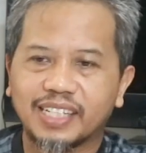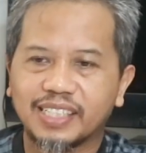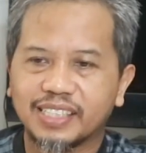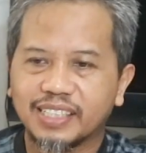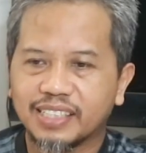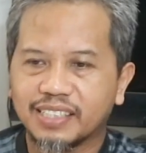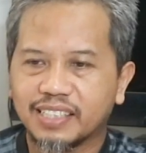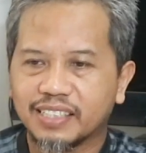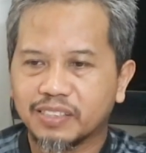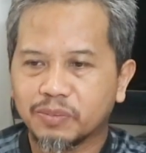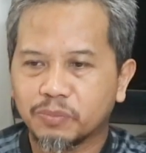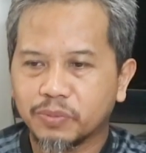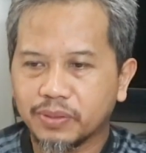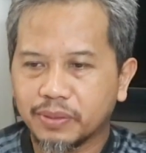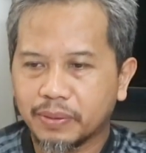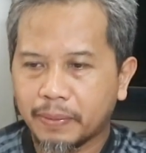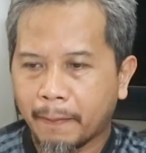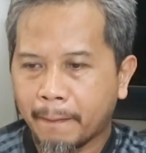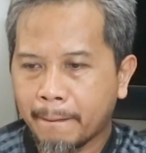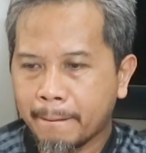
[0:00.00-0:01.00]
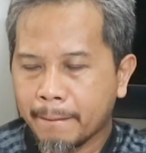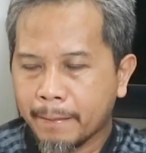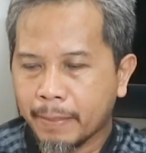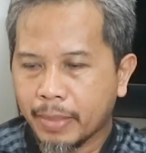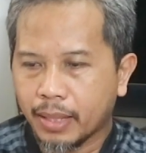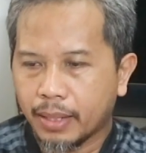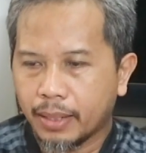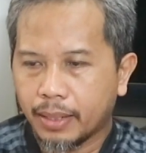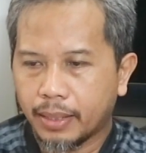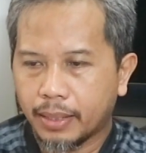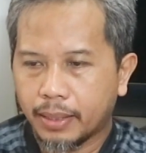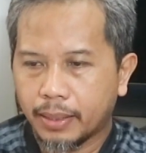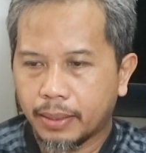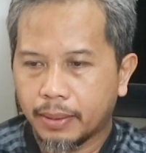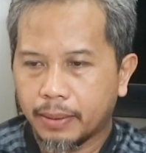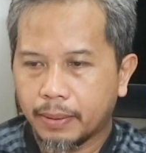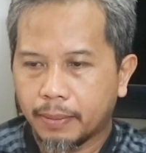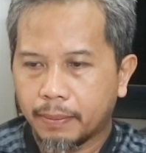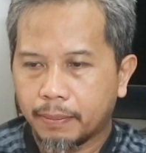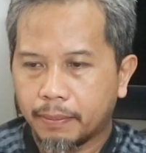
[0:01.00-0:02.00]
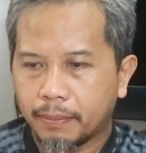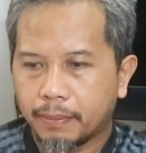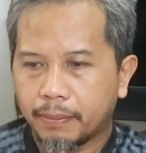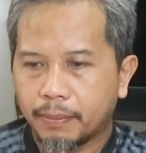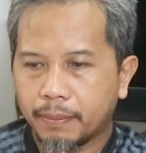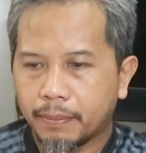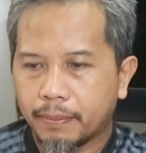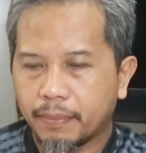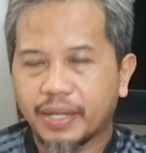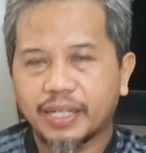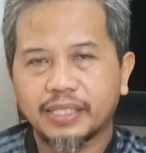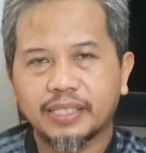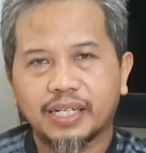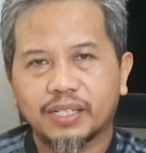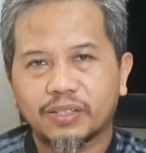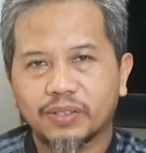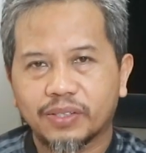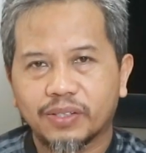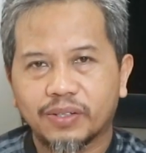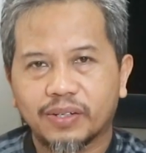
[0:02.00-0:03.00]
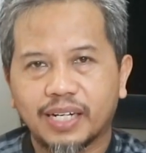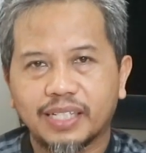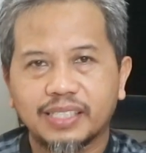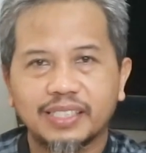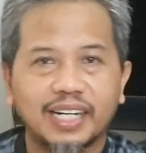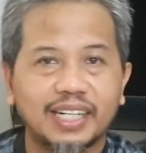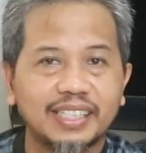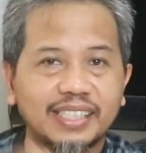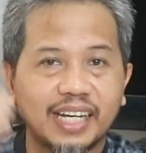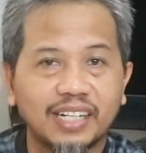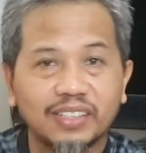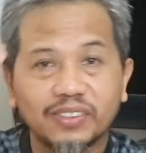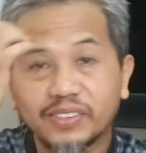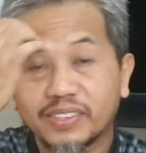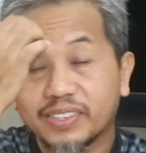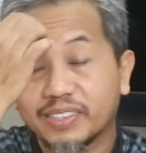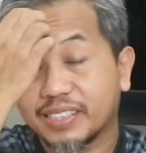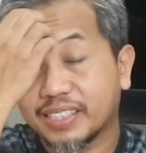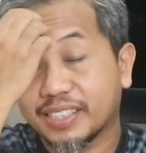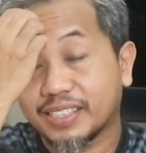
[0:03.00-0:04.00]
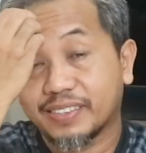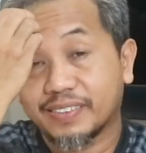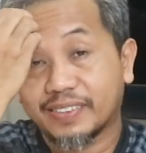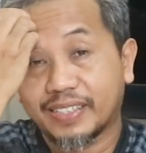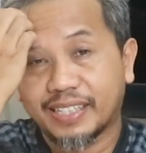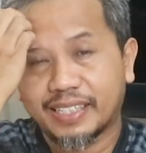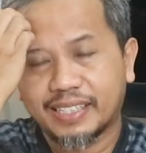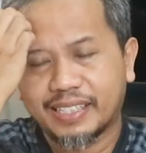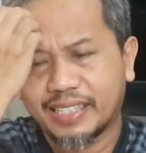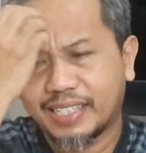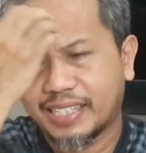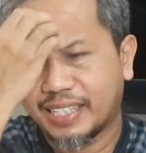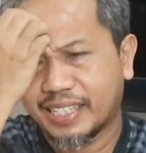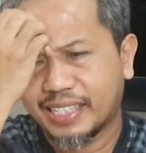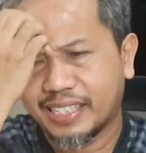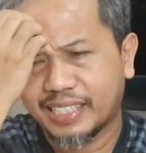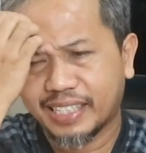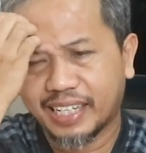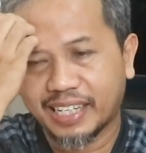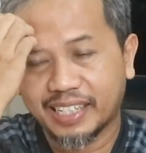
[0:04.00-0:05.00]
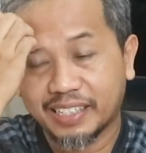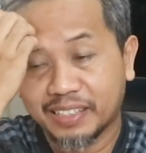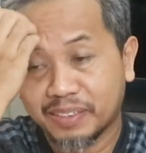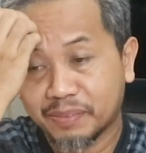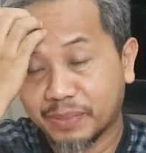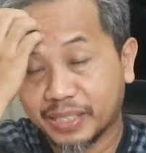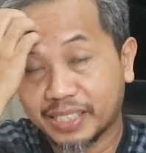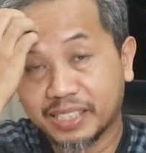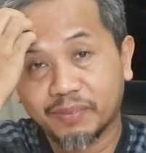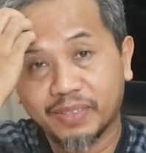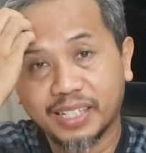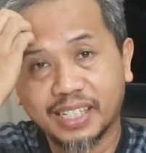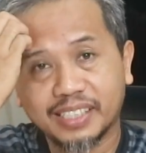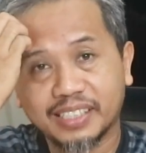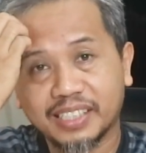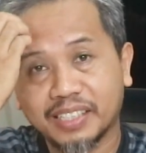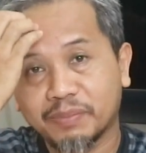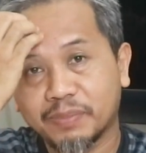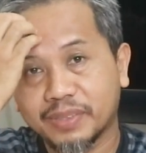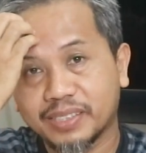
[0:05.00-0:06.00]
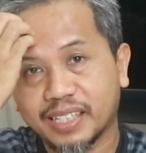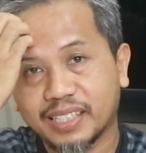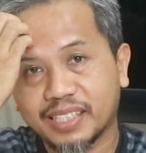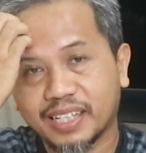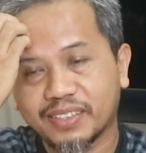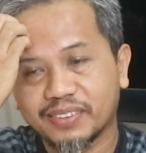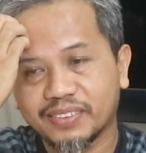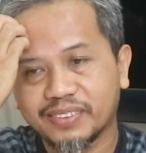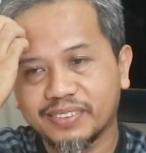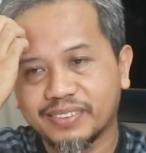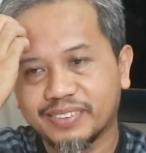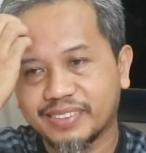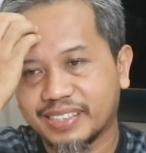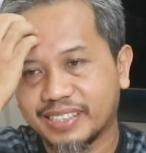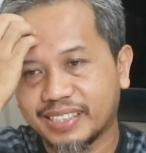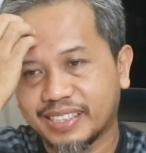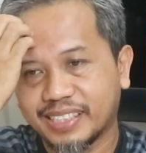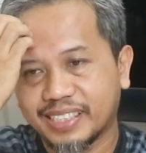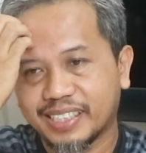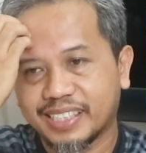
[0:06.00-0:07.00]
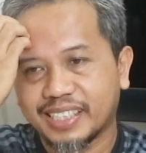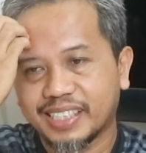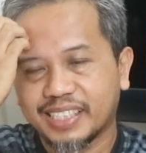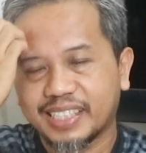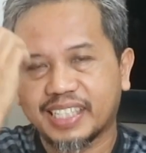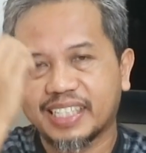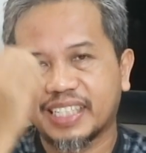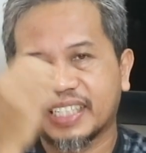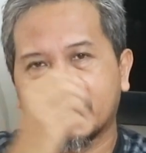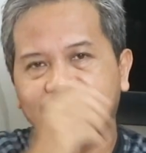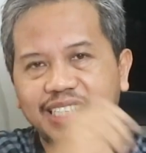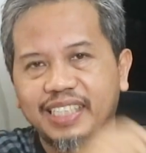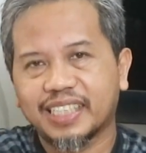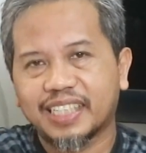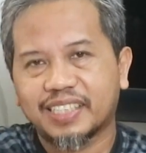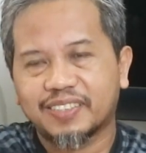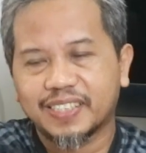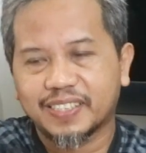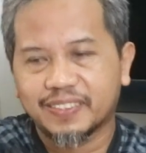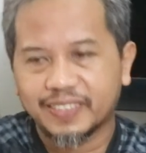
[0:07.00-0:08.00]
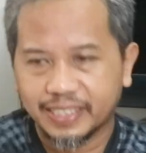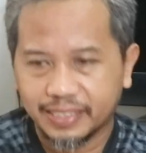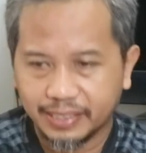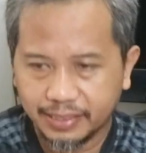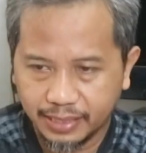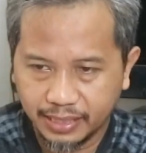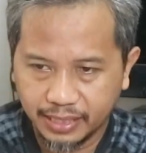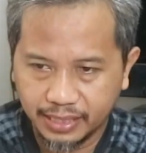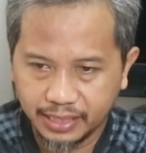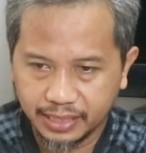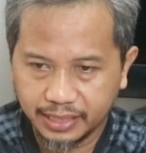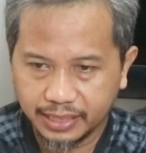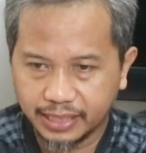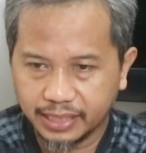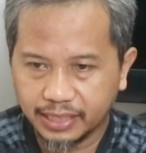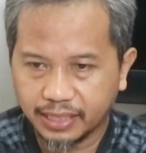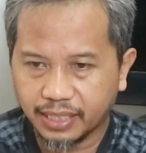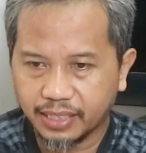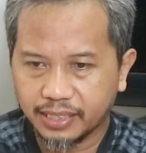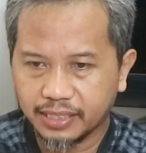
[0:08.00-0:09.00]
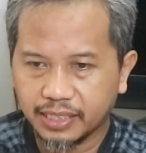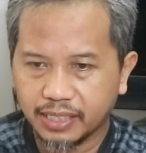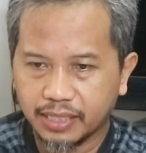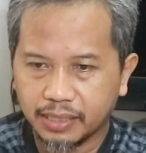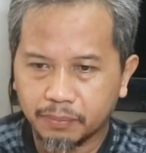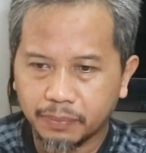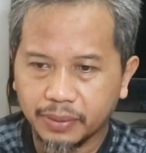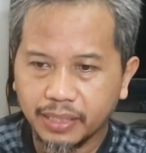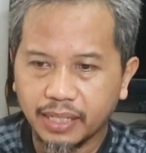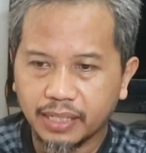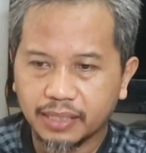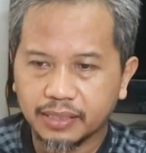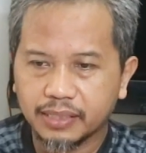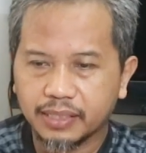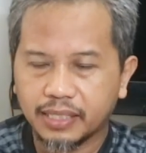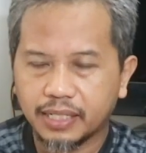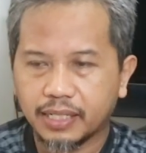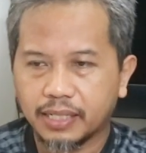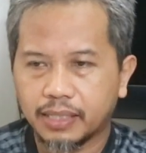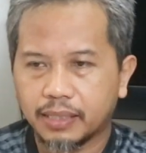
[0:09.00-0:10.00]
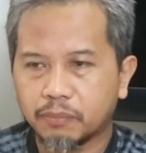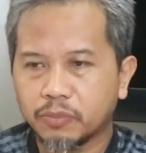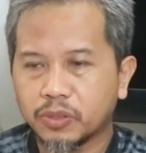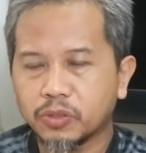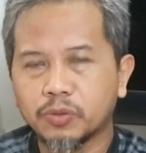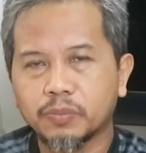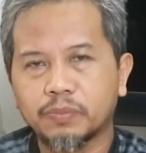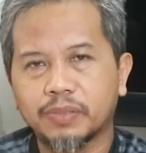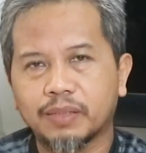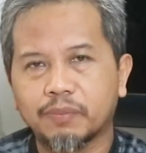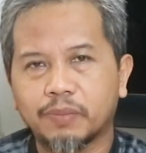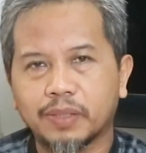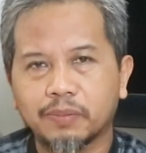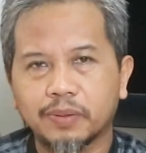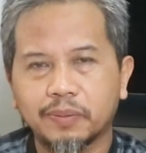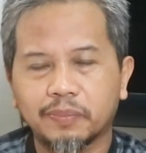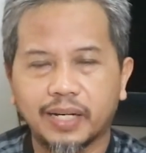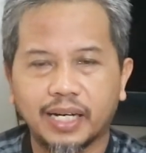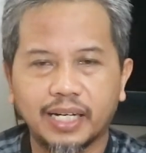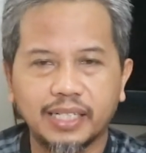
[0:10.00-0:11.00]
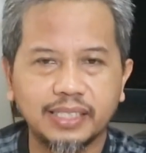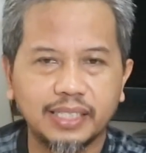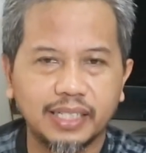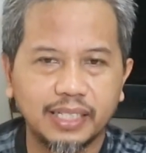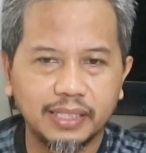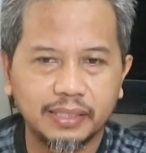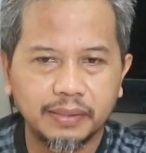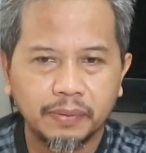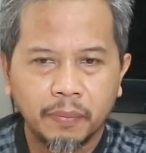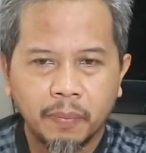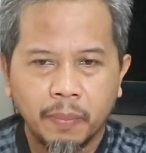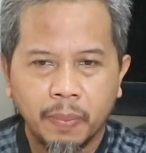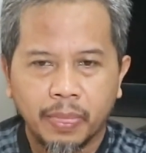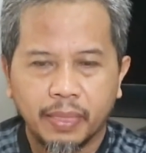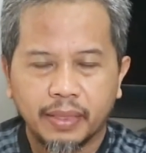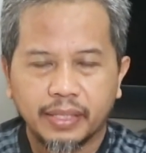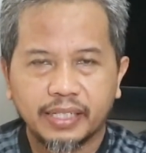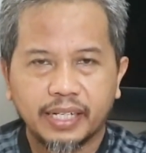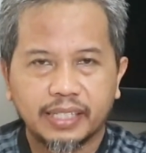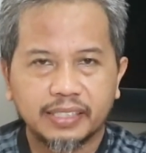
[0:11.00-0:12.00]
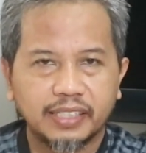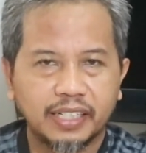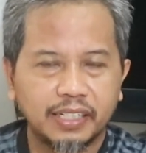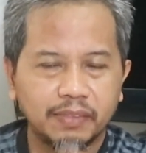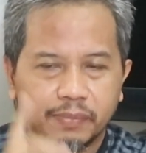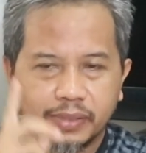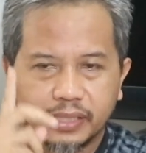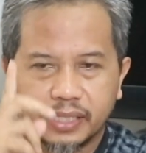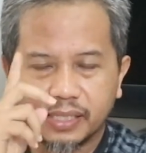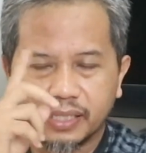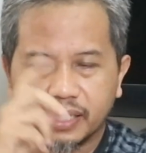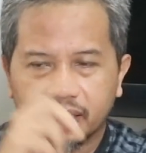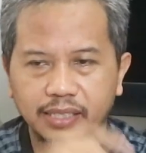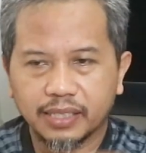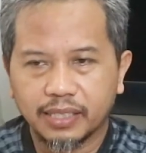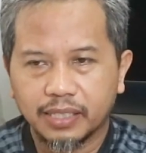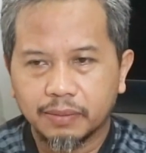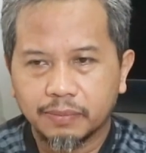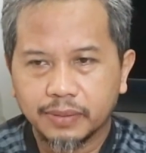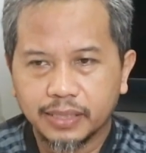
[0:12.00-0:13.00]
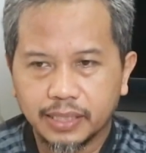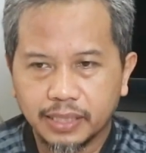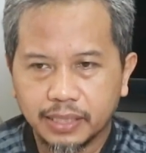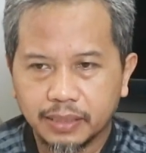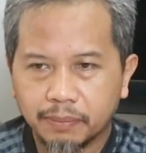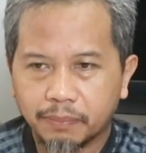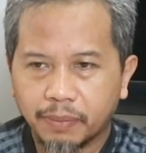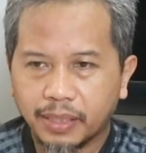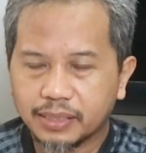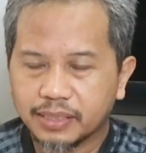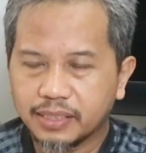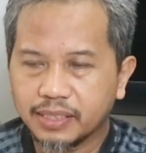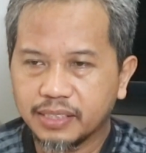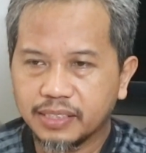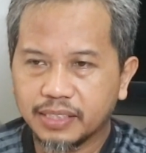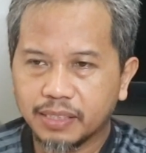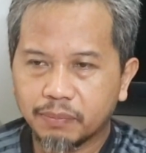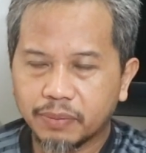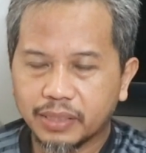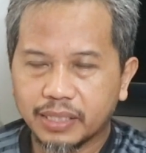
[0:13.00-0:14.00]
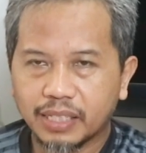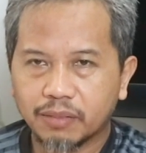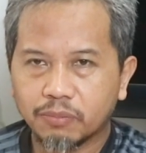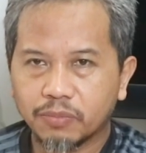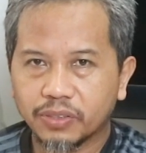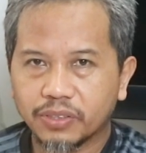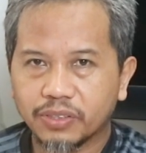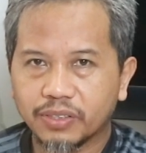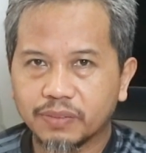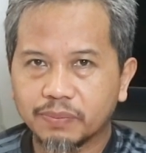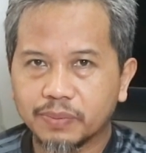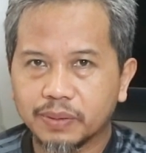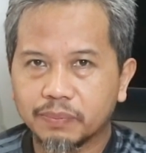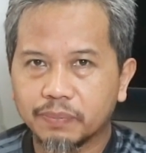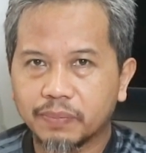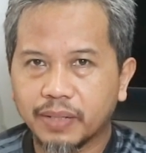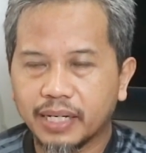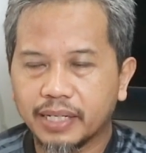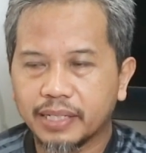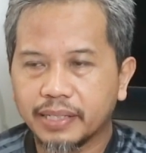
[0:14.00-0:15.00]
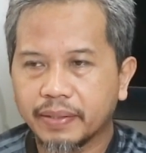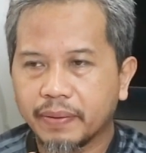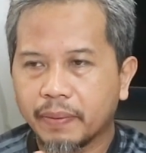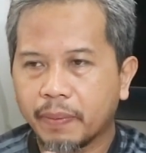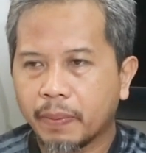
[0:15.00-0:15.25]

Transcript: saringan tersebut e, banyak kotoran yang nyangkut gitu ya nah bagaimana saya bisa tahu jadi gini kawan-kawan e, ketika dia bilang dia mengubah perpipaannya yang saya pikir adalah begini pasti dia pernah motong pipa